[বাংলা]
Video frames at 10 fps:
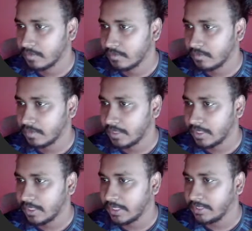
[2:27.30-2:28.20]
ওকে
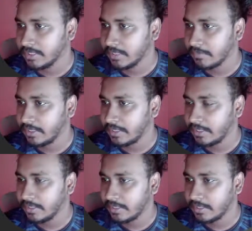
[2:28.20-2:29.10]
এটাকে নিচে নামাই দিই
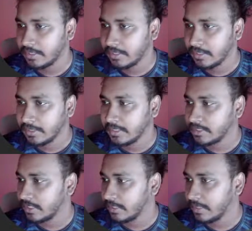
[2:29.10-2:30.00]

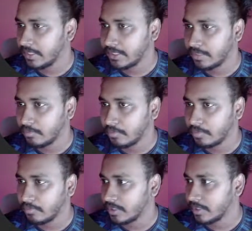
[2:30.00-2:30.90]
নিচে নামাই এটাকে
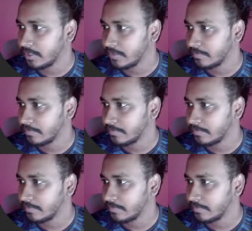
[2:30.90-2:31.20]
উপরে উঠাই দিই